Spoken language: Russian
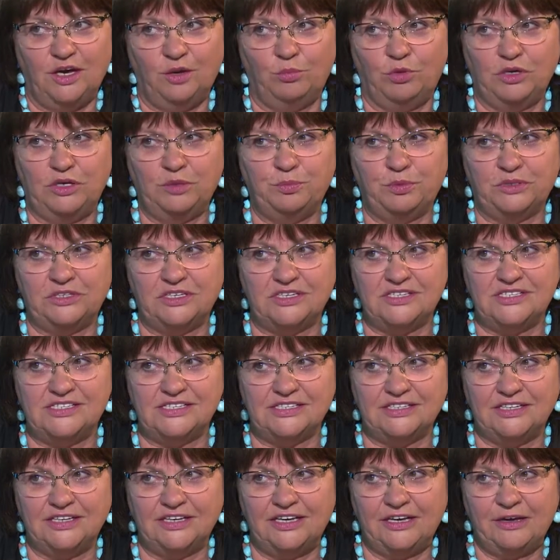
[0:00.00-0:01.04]
были
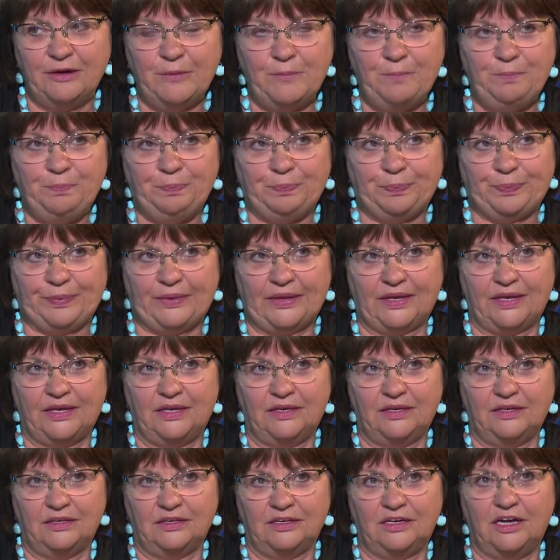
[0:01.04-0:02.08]
потрясены
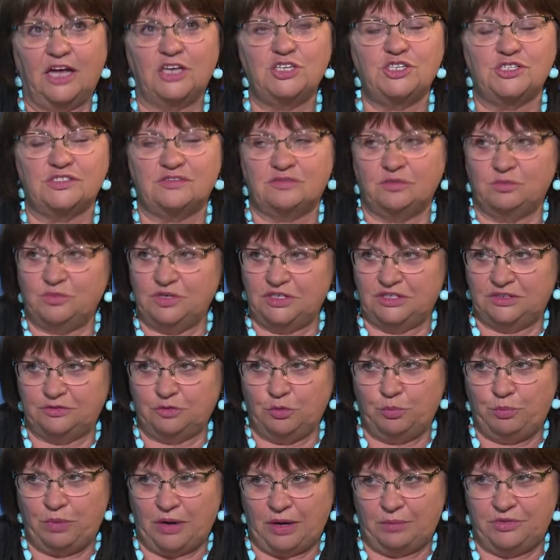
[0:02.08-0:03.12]
качеством
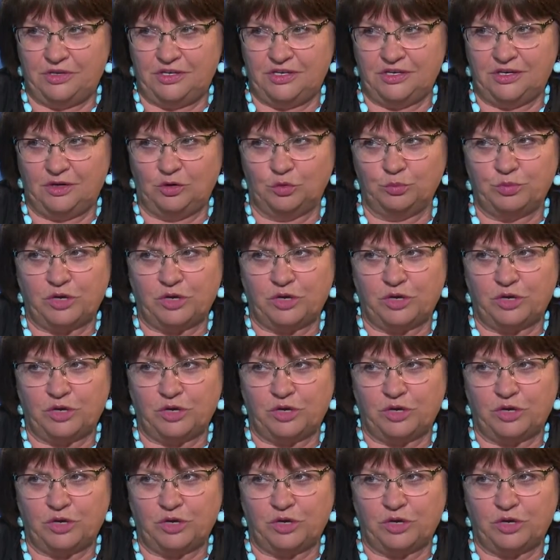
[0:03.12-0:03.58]
этого памятника.